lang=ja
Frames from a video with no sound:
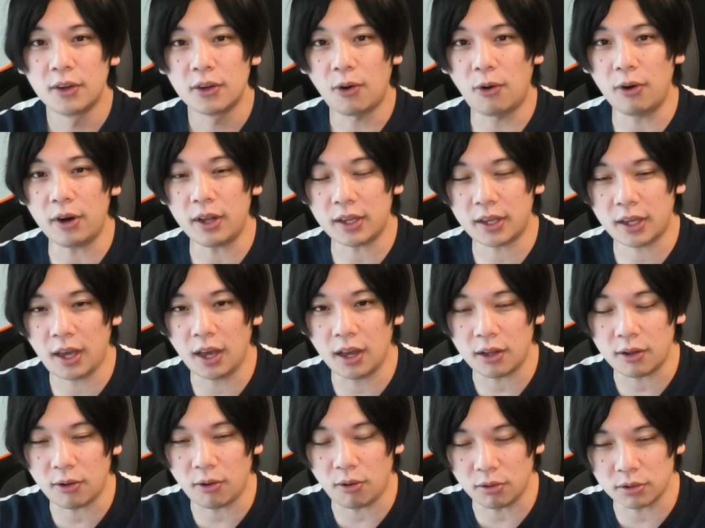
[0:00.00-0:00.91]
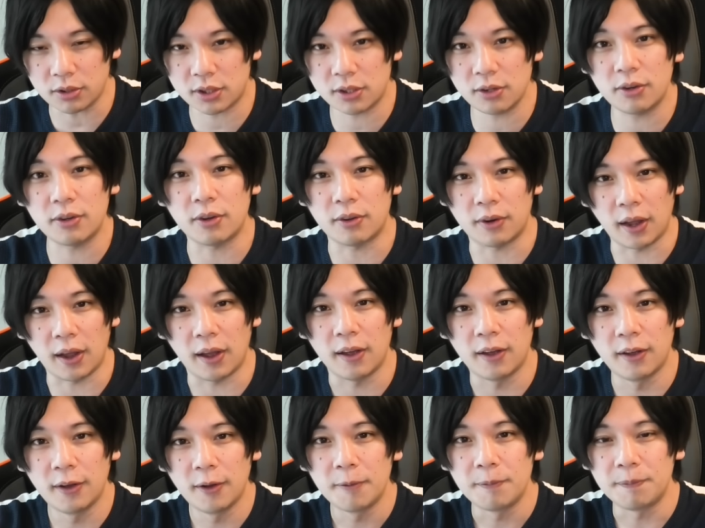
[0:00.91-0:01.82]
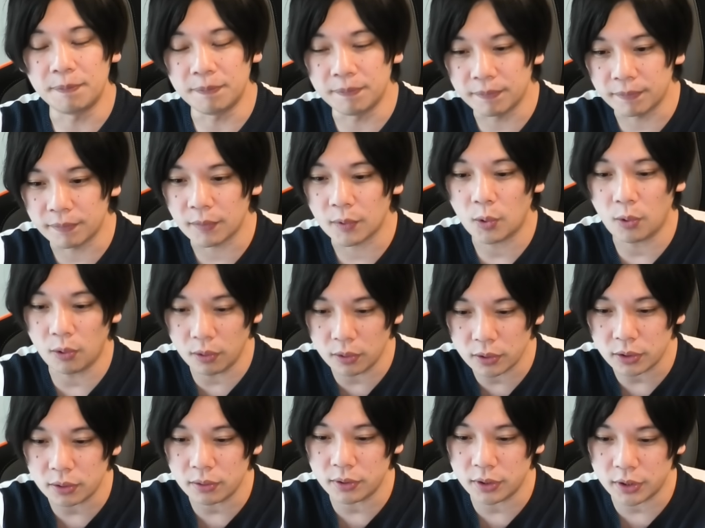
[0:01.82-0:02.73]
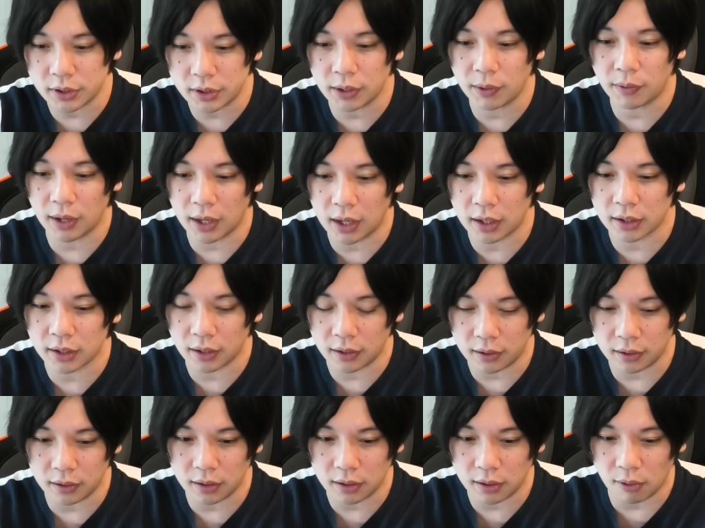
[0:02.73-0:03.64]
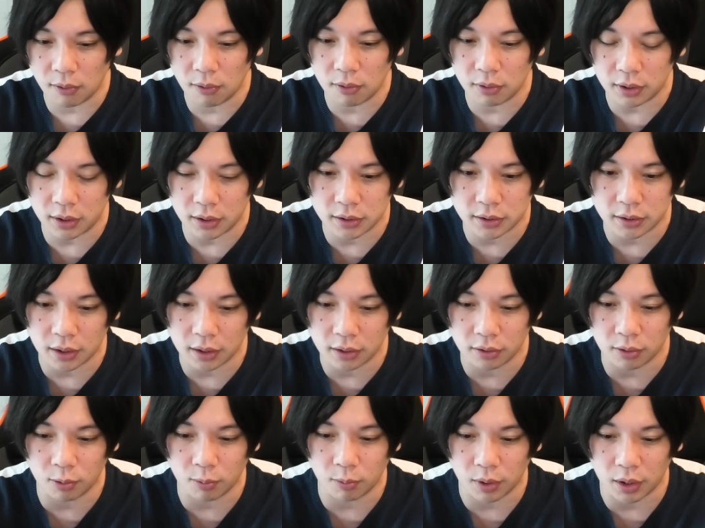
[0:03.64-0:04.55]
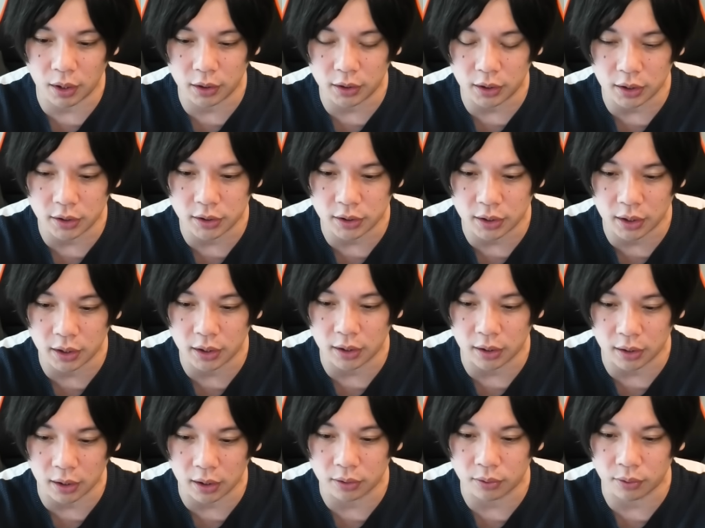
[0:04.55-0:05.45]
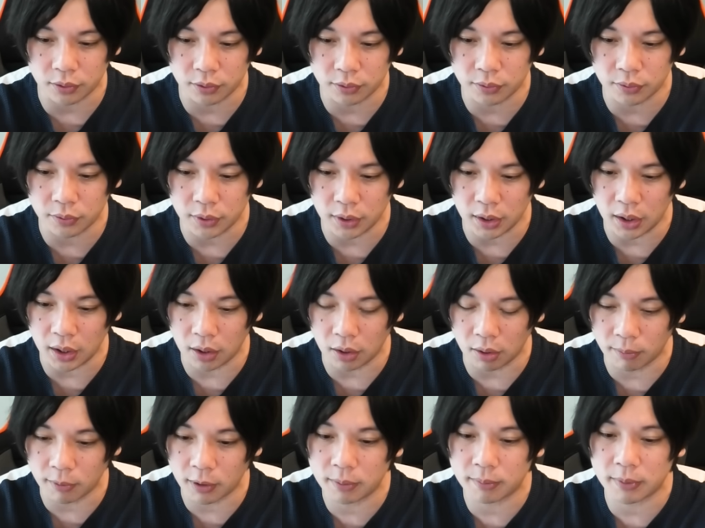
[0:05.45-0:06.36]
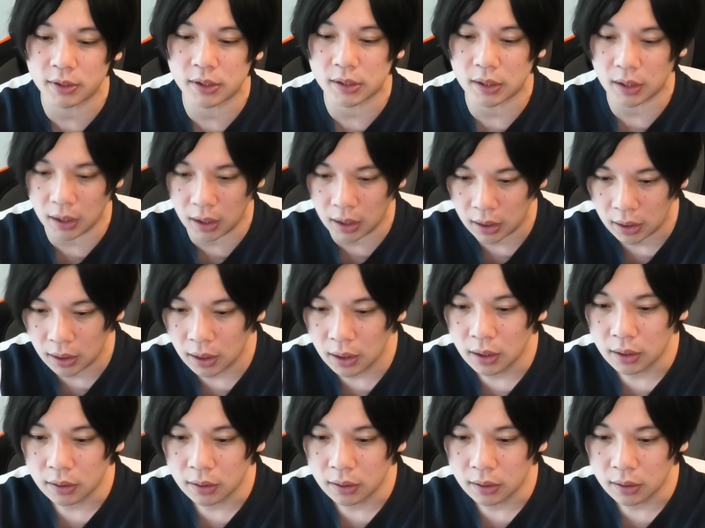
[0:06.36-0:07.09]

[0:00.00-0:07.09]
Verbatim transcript: これ結構強いよね。うん、工場にしてはなかなか大きい性能をもらえたんじゃないかなというふうに思いましたね。